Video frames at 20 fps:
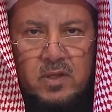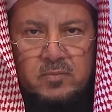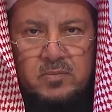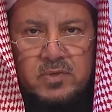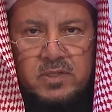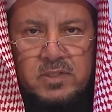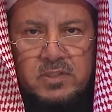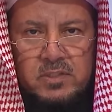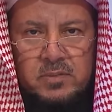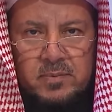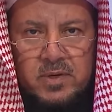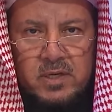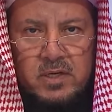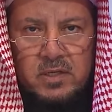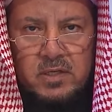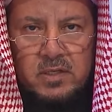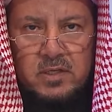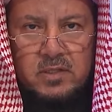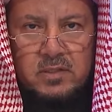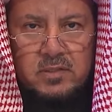بالنسبة
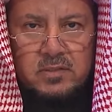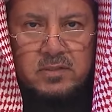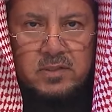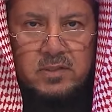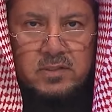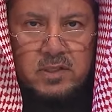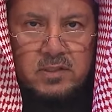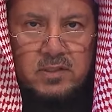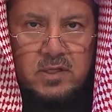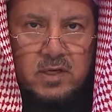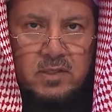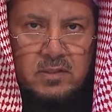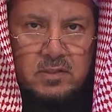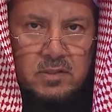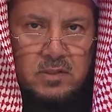لسجدات